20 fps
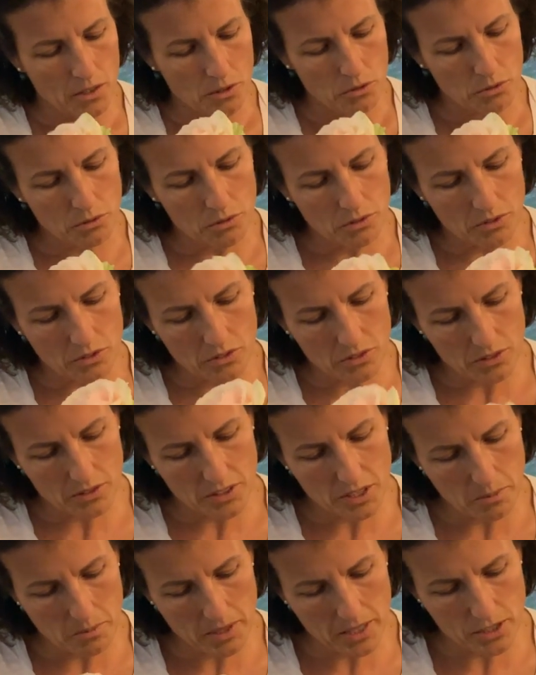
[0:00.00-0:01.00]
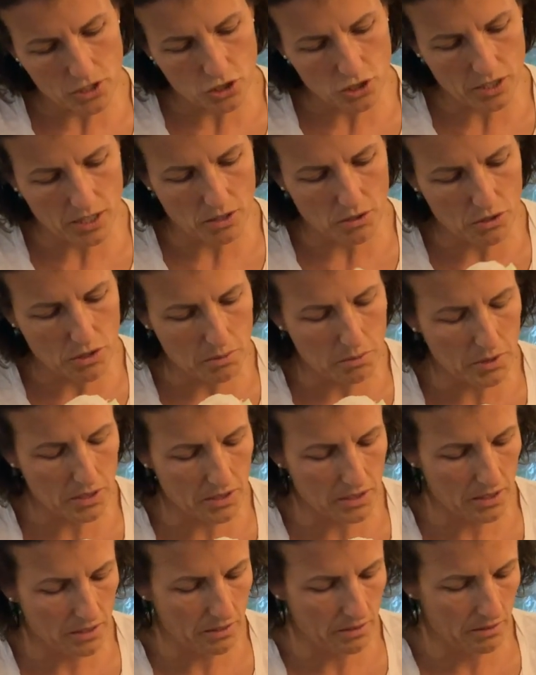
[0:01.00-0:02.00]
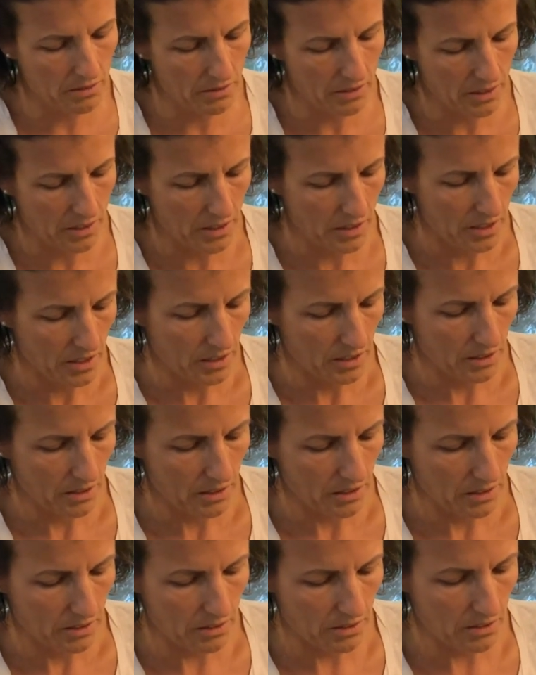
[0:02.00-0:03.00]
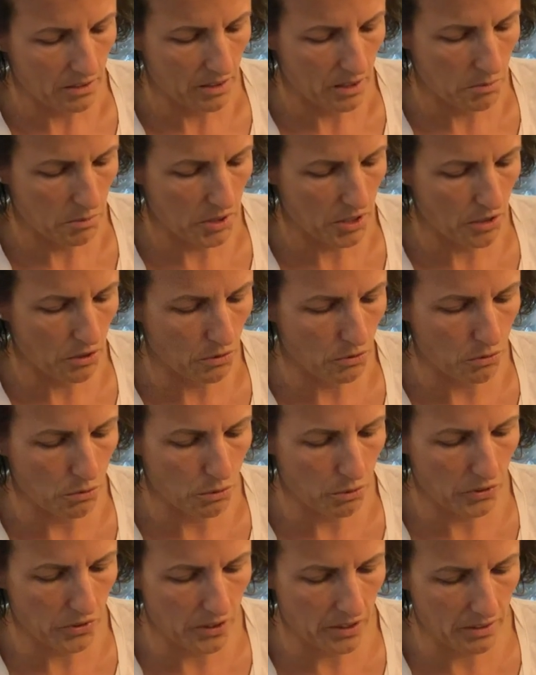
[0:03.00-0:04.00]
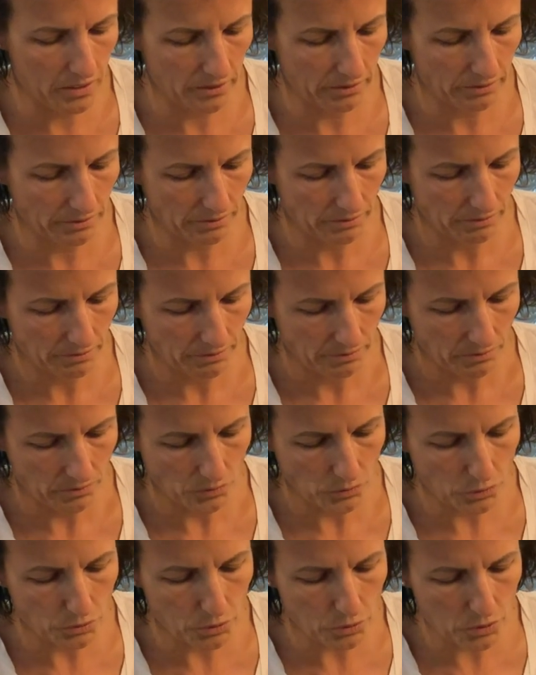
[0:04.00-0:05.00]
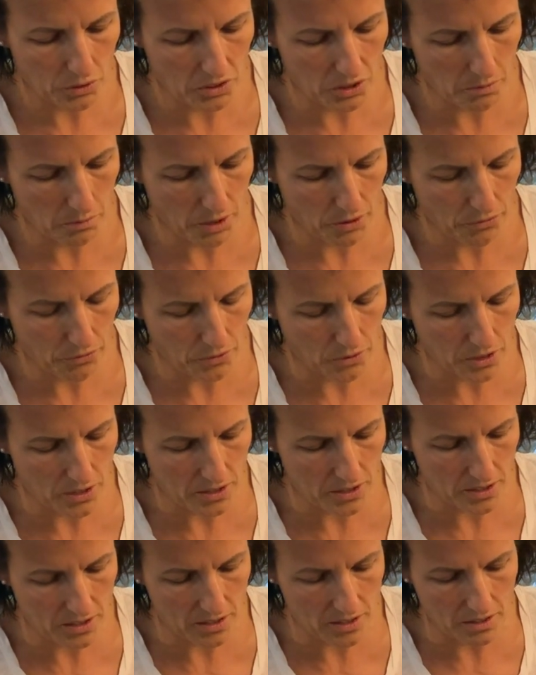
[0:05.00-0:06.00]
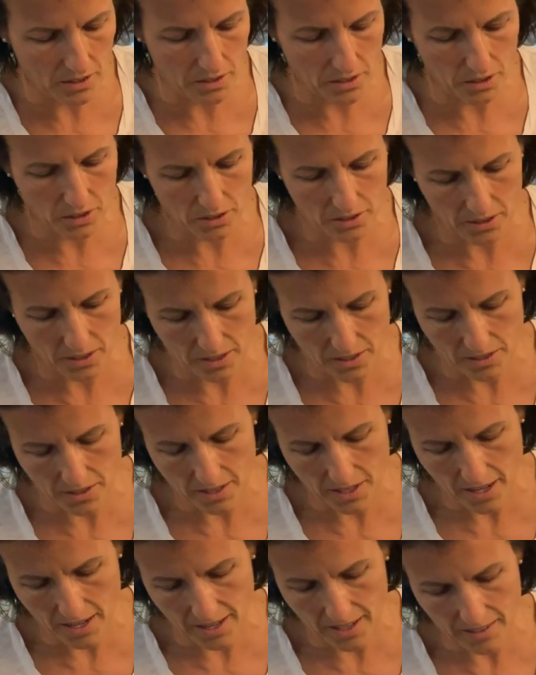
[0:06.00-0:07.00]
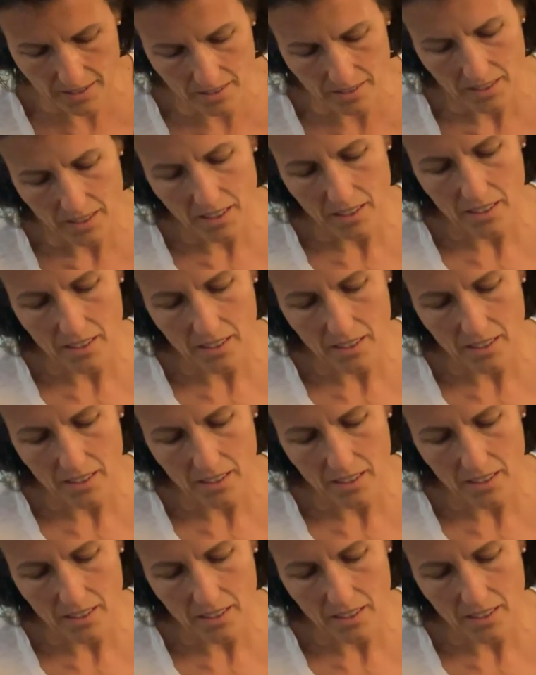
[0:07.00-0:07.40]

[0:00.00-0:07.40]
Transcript: Und nehme als Straußmitte, nehme ich die Rose und füge die mal vorsichtig in die Hortensie ein.